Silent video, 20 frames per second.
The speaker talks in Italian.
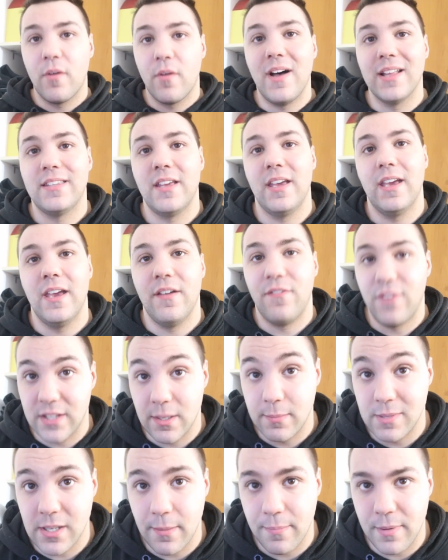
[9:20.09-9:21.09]
Provate e
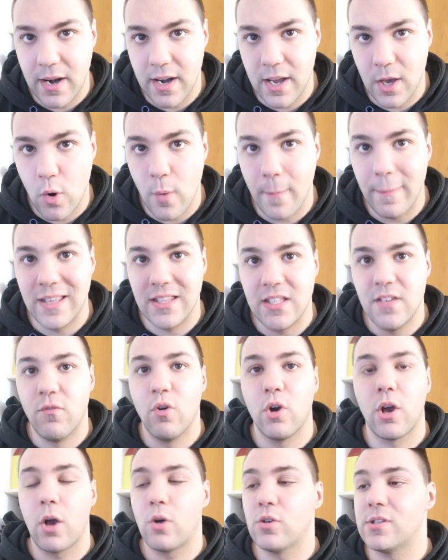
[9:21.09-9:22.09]
fatemi sapere nei commenti
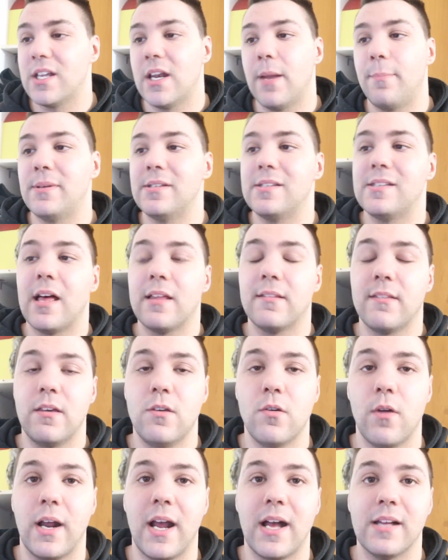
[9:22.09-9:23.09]
voi che cosa ne
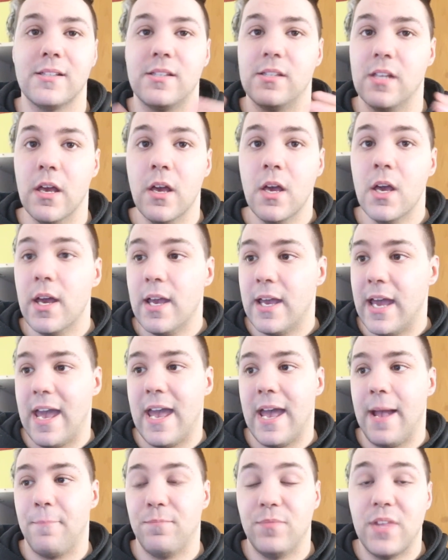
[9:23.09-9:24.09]
pensate. Io ragazzi,
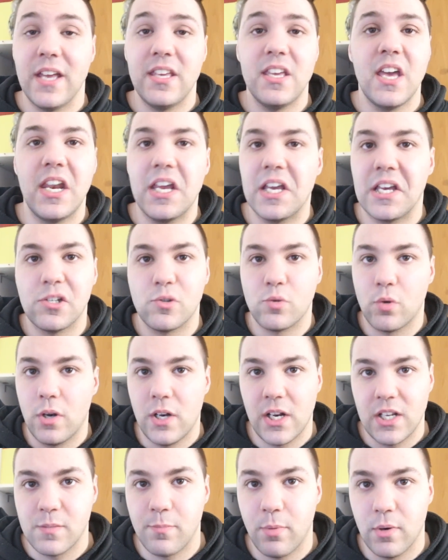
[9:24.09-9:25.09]
eh, da ieri che
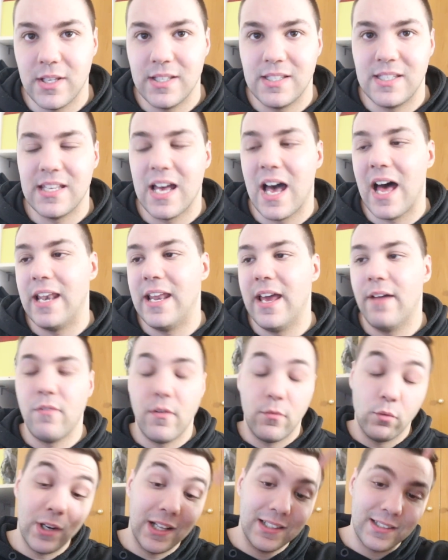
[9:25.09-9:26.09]
sono in esponenziale
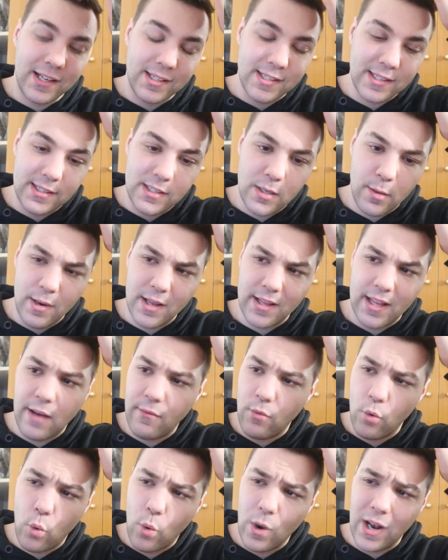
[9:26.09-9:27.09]
avevo un'altra
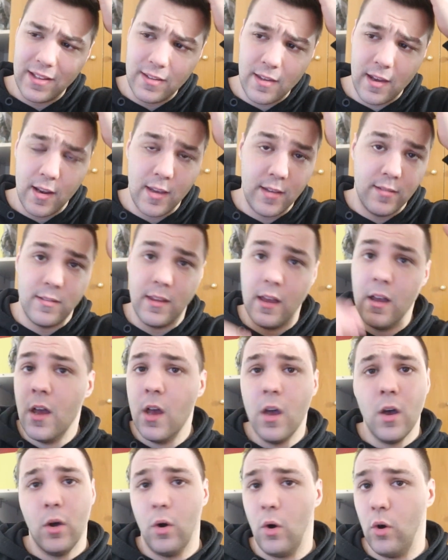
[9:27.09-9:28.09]
sensibilità, avevo quella di RIT,
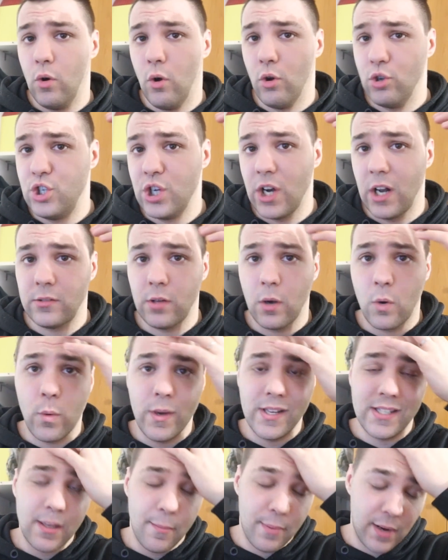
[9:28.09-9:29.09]
ho girato a
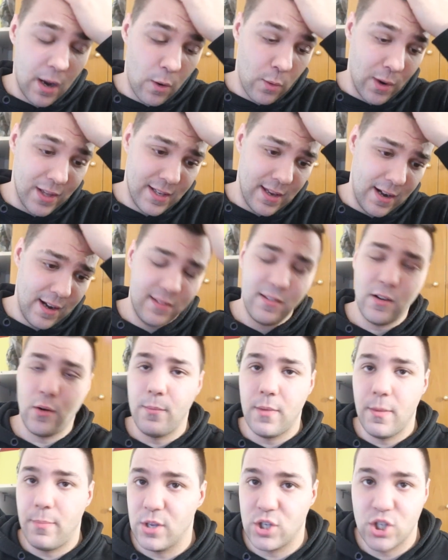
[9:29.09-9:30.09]
questa perché quella di Rete
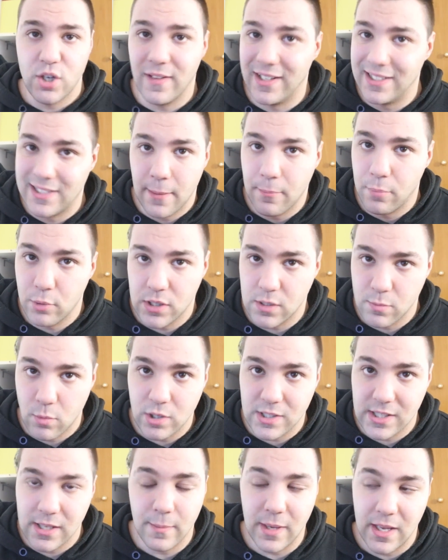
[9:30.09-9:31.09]
non mi piaceva il tempo di
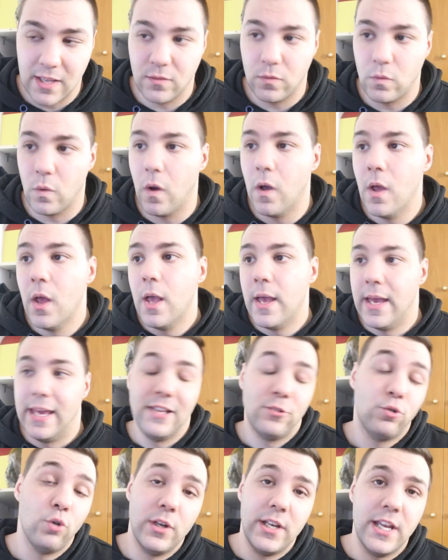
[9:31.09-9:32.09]
smorzamento
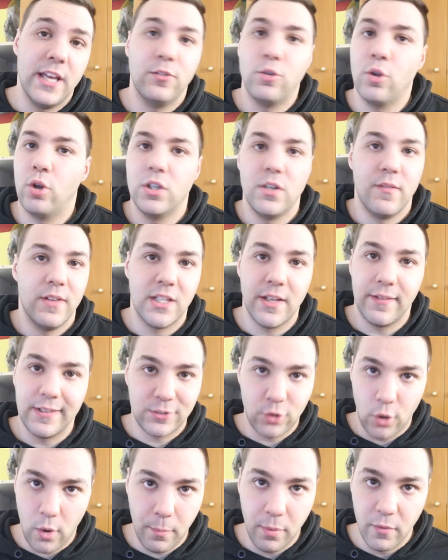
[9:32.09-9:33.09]
e togliendolo
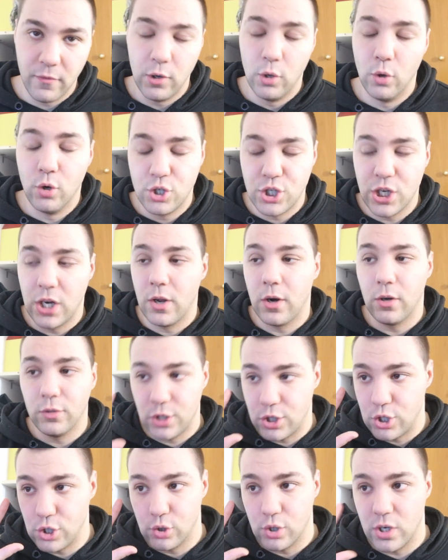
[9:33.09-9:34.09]
diventava troppo veloce allora
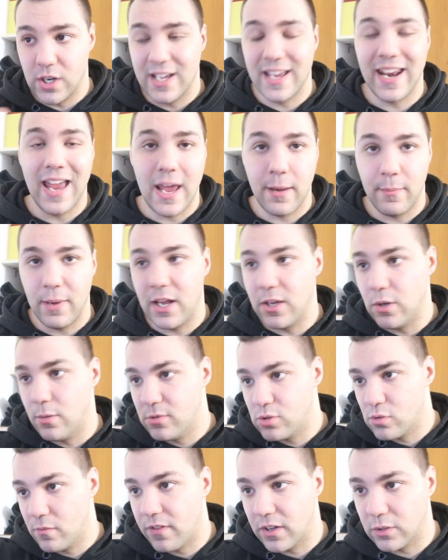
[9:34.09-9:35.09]
ho deciso di crearmela
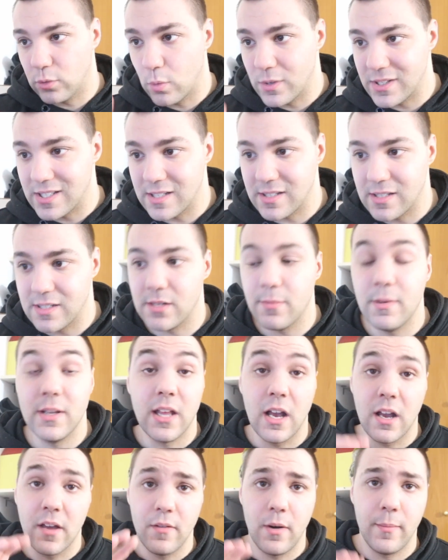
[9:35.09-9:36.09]
io mi sono fatto questa
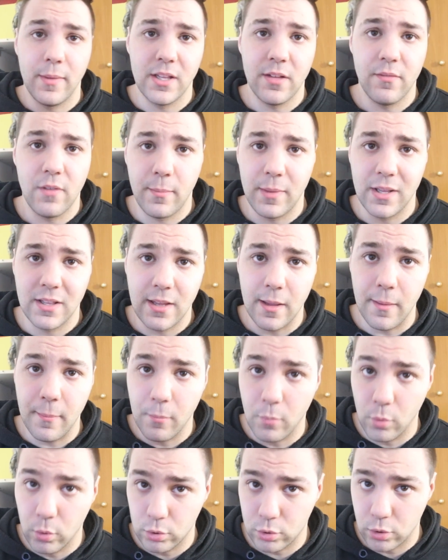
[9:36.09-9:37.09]
sensibilità che è veramente veramente
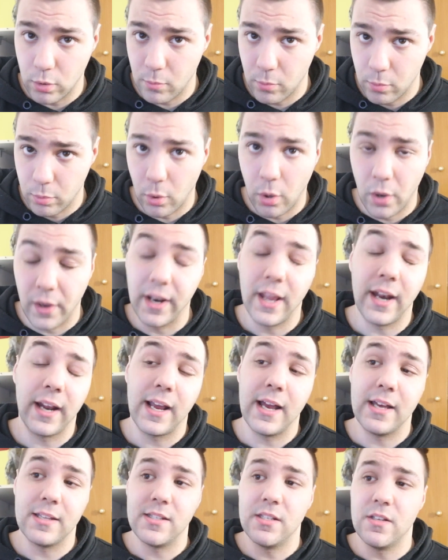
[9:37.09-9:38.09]
molto buona
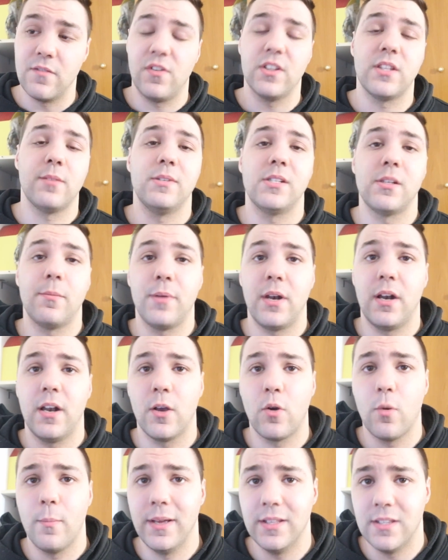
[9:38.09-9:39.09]
ragazzi fatemi sapere
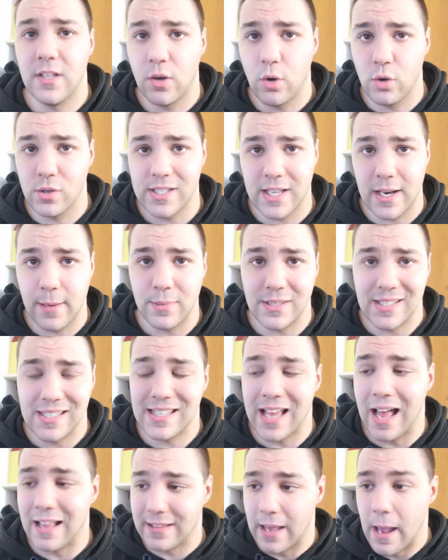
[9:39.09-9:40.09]
nei commenti cosa ne
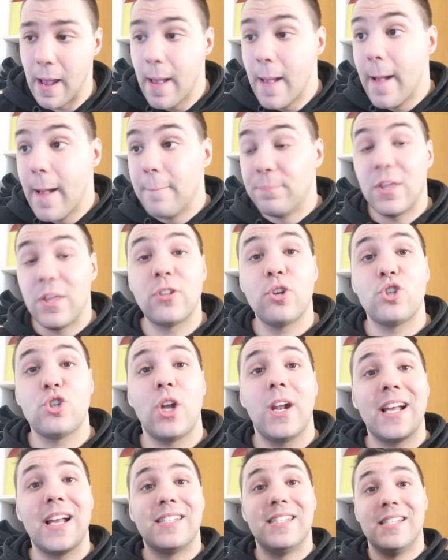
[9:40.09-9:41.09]
pensate detto
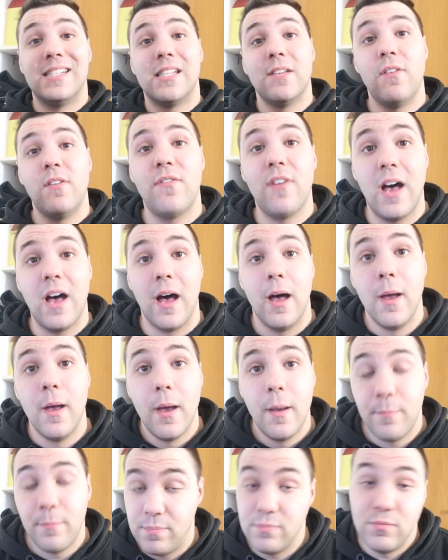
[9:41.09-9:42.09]
ciò ragazzi se vi fa
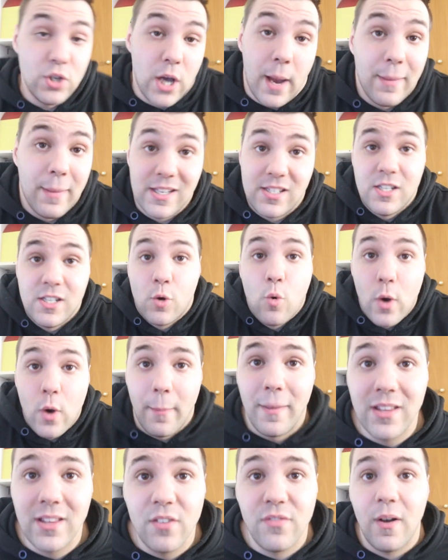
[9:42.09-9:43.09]
a me
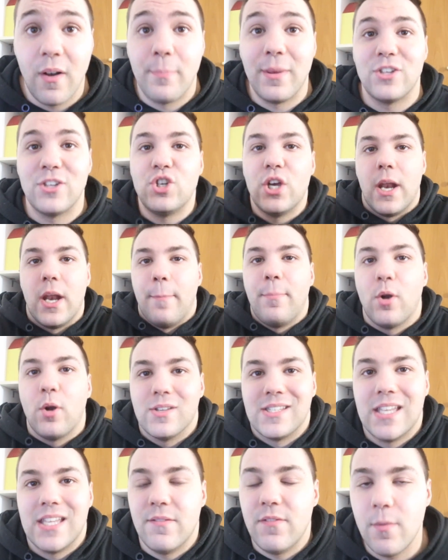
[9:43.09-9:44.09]
sicuramente fa piacere,
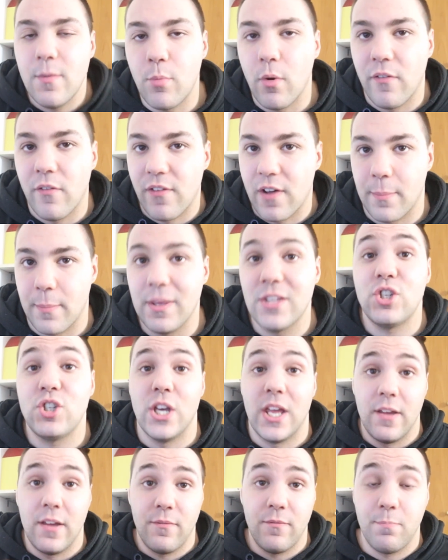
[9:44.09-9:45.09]
però se vi può far
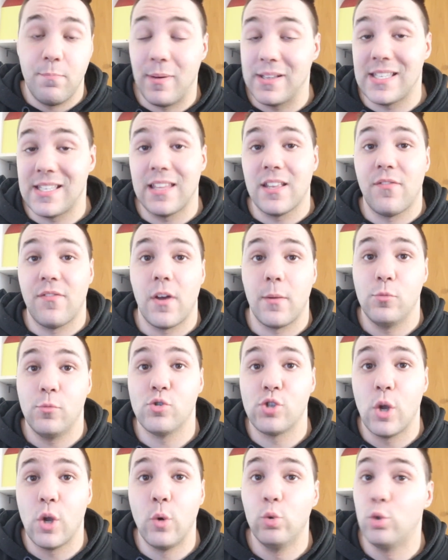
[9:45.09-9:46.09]
piacere passate a
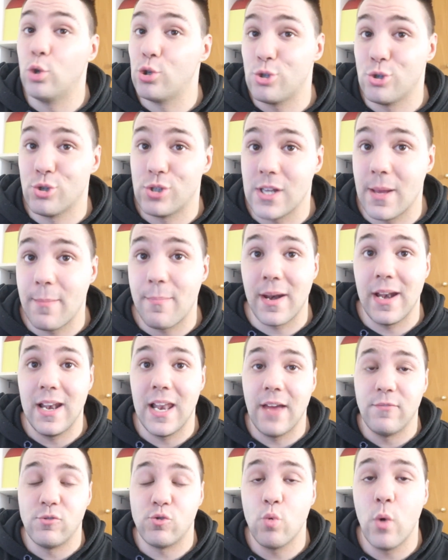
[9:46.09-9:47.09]
farmi un saluto, sono sempre
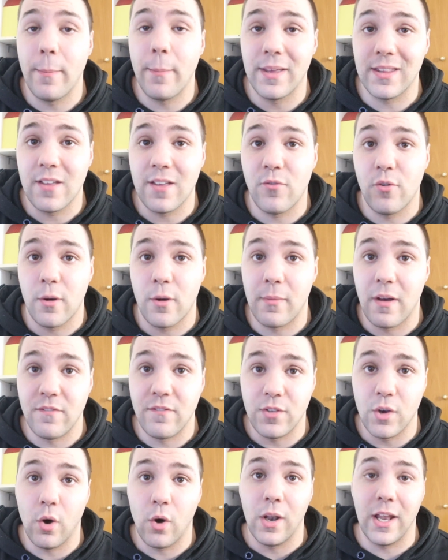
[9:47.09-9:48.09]
in live sulla
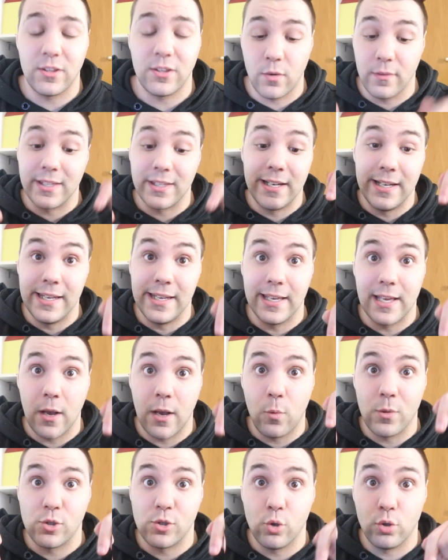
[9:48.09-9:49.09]
piattaforma Viola, trovate il
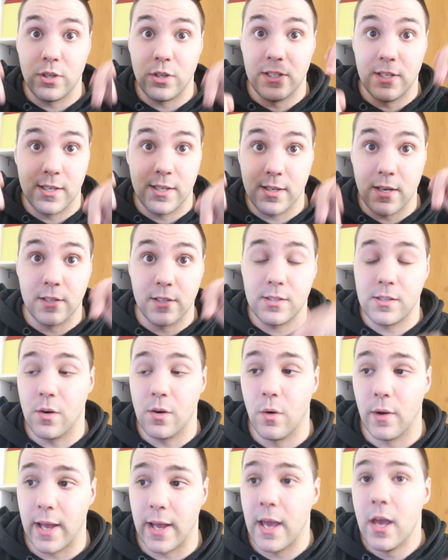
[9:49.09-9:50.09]
link qua sotto in
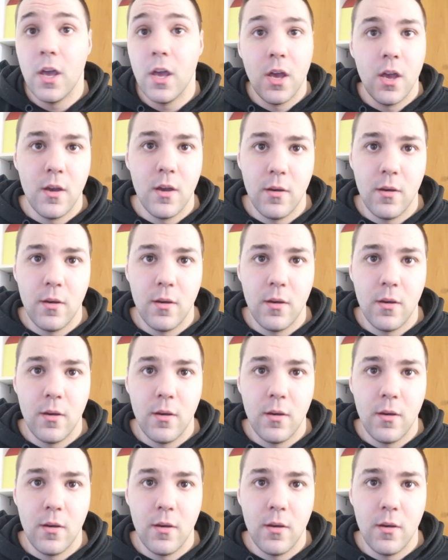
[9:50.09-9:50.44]
descrizione,